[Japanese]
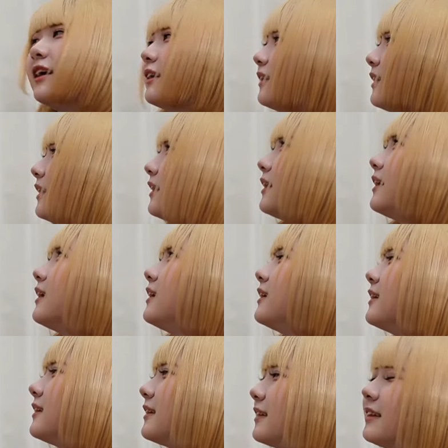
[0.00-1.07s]
うんあ
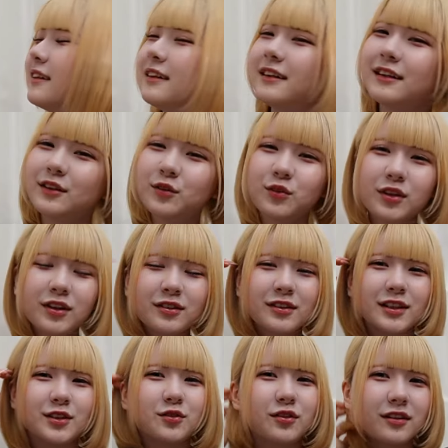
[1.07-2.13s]
どうなるん
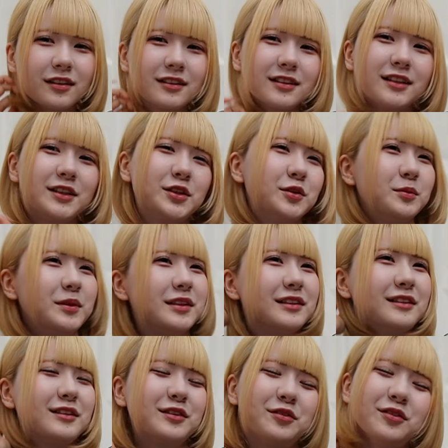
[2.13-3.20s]
でしょうかね最終日
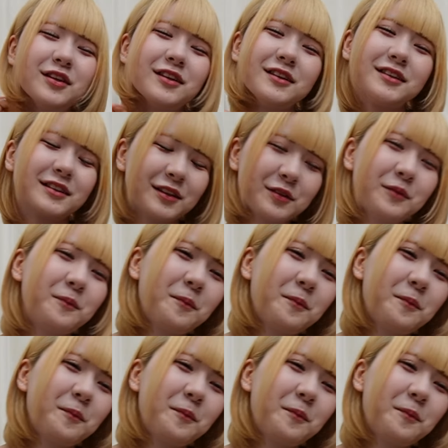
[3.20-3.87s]
今日なんですけど